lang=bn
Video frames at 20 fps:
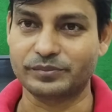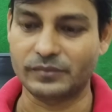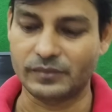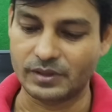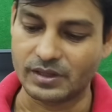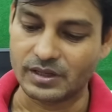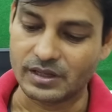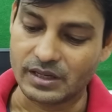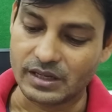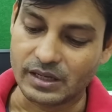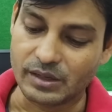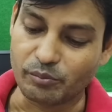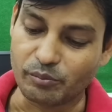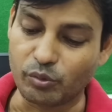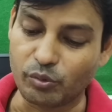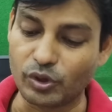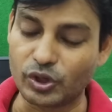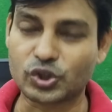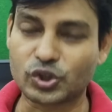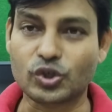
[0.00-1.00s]
পুলিশ
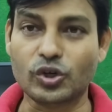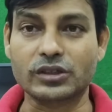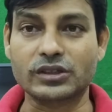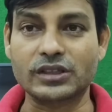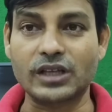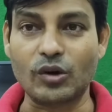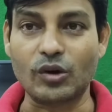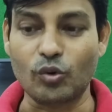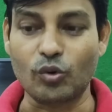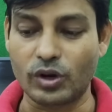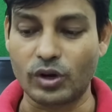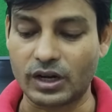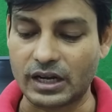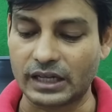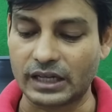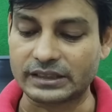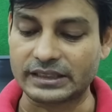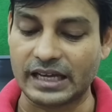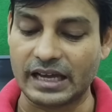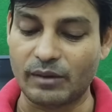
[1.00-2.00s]
কর্তা কলকাতা এবং
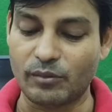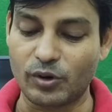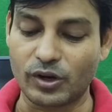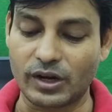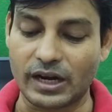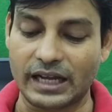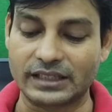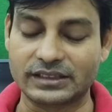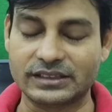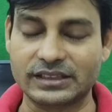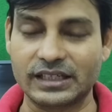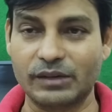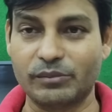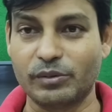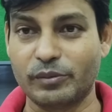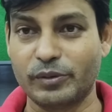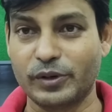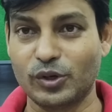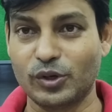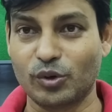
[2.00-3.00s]
রাজ্যের বিভিন্ন
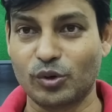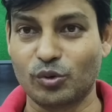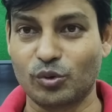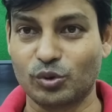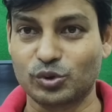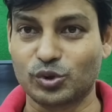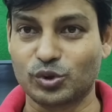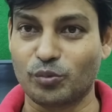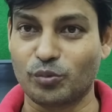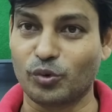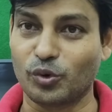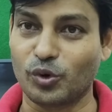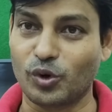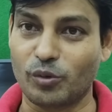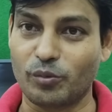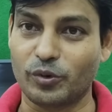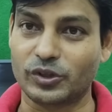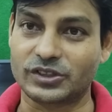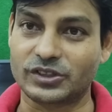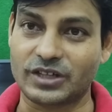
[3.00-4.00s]
গুরুত্বপূর্ণ পদ
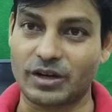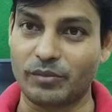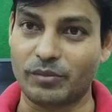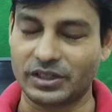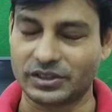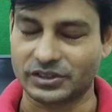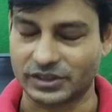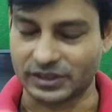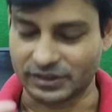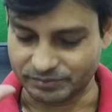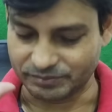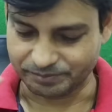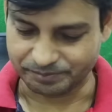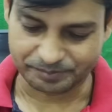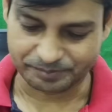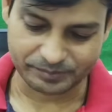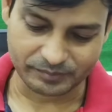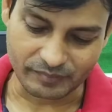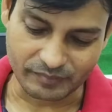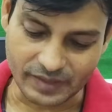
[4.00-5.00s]
সামলেছেন আর
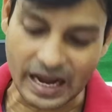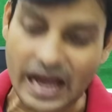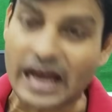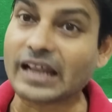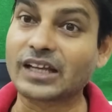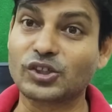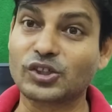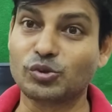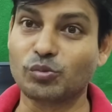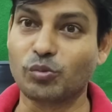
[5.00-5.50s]
কিছু বলবো না